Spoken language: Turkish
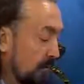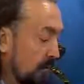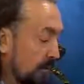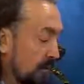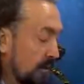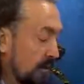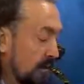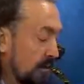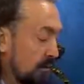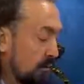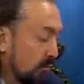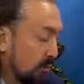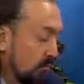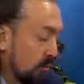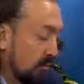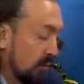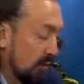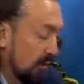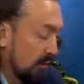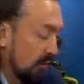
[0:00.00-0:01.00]
Babaları
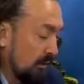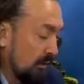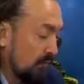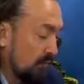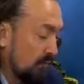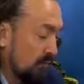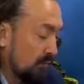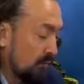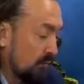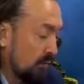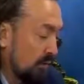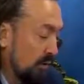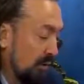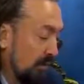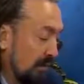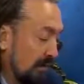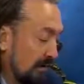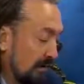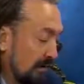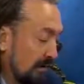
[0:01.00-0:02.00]
uyarılmamış,
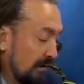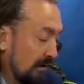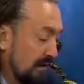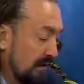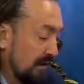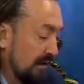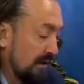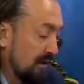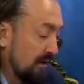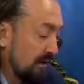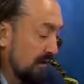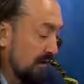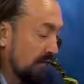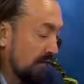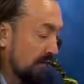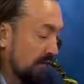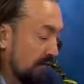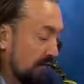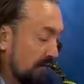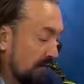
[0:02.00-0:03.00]
böylelikle kendileri
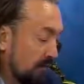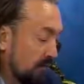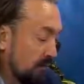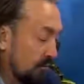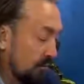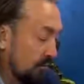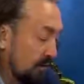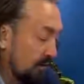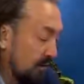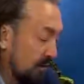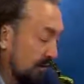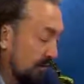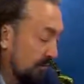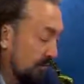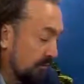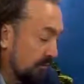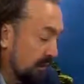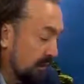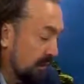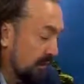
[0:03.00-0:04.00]
gafil kalmış bir
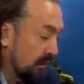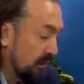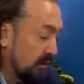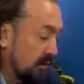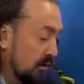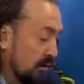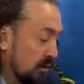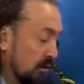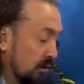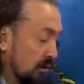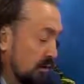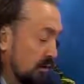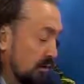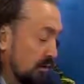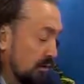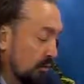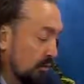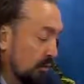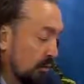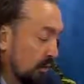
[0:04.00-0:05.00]
kavmi
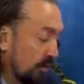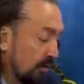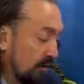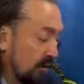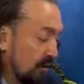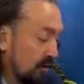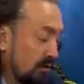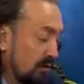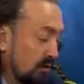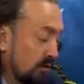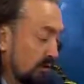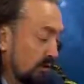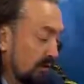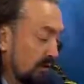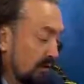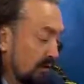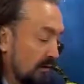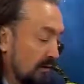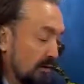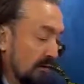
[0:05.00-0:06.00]
uyarman için
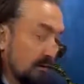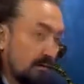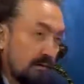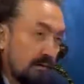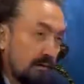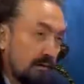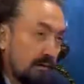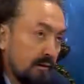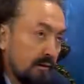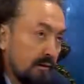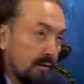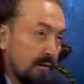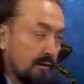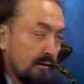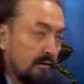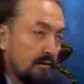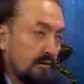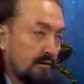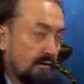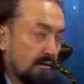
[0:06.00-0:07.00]
gönderildin.
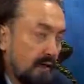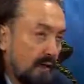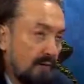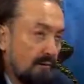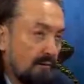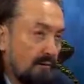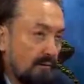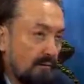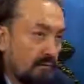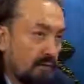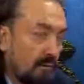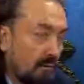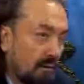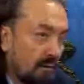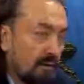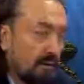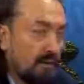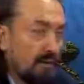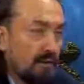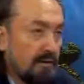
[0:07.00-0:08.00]
Stalinist ve
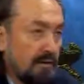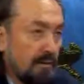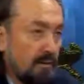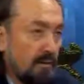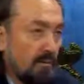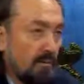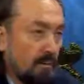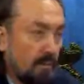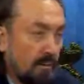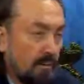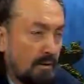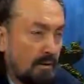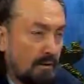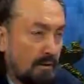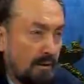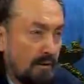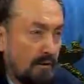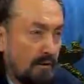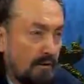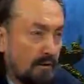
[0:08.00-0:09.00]
materyalist adam
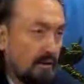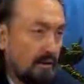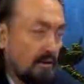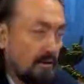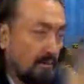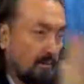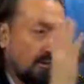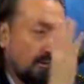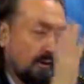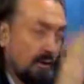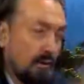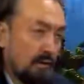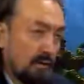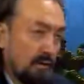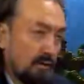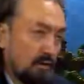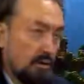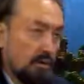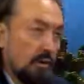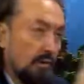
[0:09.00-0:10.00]
babası anası geç
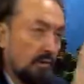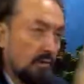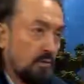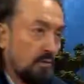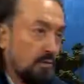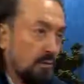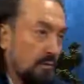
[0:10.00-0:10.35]
yani şu ana